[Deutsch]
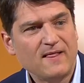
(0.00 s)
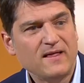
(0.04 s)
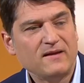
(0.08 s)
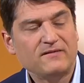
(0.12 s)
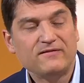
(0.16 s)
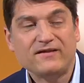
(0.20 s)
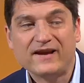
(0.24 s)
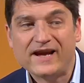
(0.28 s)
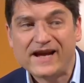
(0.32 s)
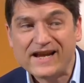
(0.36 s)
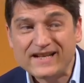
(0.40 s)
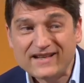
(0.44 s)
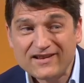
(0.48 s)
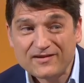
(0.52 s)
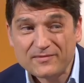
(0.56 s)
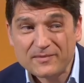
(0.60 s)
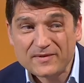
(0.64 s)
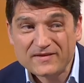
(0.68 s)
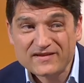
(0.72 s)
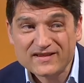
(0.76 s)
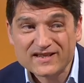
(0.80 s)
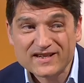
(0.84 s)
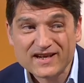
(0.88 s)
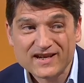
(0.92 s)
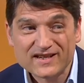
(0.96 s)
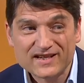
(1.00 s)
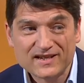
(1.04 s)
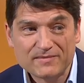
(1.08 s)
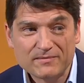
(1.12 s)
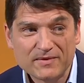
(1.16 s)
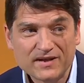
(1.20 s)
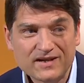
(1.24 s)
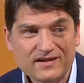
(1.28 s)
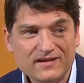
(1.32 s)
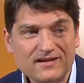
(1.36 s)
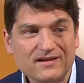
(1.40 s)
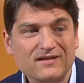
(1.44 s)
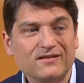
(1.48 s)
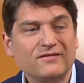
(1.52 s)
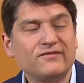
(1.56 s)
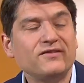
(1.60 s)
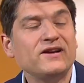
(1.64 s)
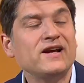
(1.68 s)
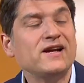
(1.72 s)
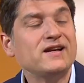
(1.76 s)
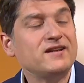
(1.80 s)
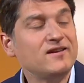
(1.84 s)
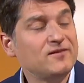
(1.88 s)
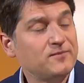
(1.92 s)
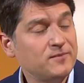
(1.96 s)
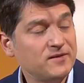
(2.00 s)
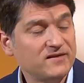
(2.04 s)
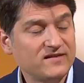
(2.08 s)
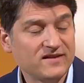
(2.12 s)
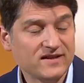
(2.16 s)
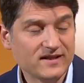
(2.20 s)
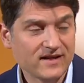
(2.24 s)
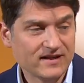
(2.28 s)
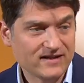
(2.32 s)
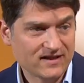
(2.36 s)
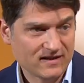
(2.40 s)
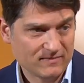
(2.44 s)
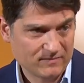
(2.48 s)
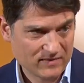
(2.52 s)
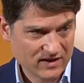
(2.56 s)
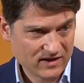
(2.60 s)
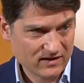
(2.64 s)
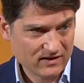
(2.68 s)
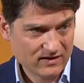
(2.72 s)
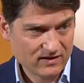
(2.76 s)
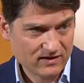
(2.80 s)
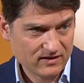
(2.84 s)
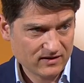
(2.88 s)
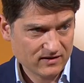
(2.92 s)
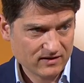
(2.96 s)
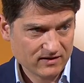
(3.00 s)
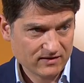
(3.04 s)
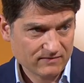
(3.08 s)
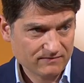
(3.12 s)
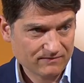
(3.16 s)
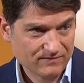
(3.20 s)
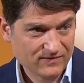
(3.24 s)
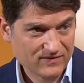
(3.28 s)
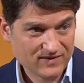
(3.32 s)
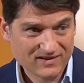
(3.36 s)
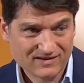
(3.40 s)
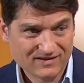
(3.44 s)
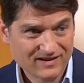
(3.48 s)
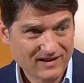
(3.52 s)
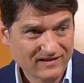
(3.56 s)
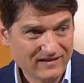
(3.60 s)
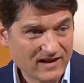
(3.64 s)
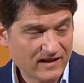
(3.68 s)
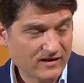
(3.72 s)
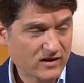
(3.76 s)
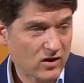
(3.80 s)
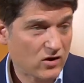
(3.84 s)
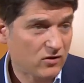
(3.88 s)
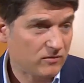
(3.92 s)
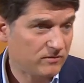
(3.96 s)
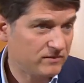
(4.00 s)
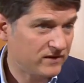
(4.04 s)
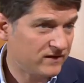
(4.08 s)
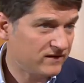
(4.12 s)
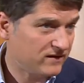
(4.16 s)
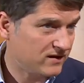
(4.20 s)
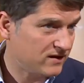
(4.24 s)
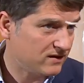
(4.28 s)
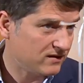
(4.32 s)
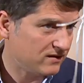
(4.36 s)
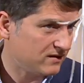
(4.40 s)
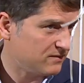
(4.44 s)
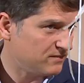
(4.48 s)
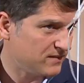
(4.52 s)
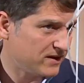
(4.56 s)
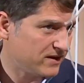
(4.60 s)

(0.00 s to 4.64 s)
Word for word: Kann Verhältnismäßigkeit das, kann der Mittel. Verhältnismäßigkeit der Mittel das hat auch ein bisschen, ich